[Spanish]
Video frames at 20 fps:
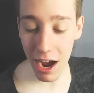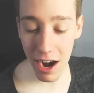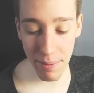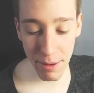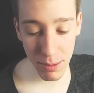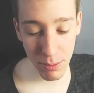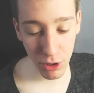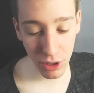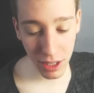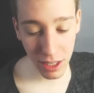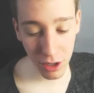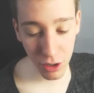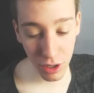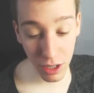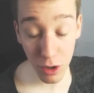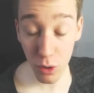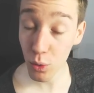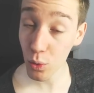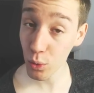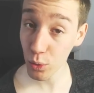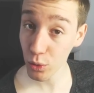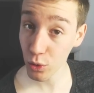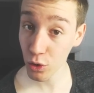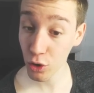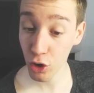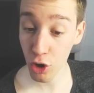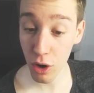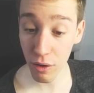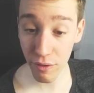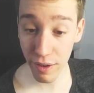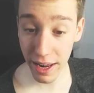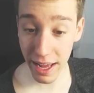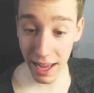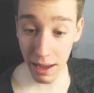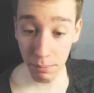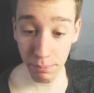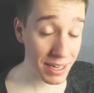ahora mismo no tengo ningún cofre